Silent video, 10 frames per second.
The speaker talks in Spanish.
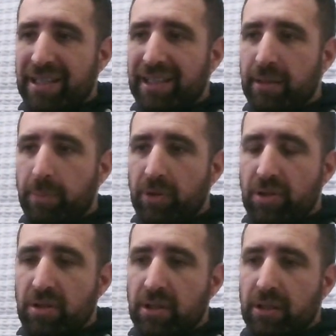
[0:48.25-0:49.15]

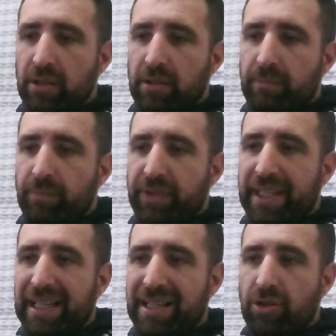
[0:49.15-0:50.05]
equipos
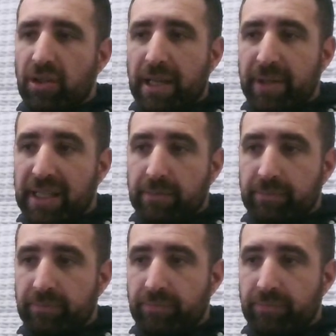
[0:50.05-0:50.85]
de la zona B.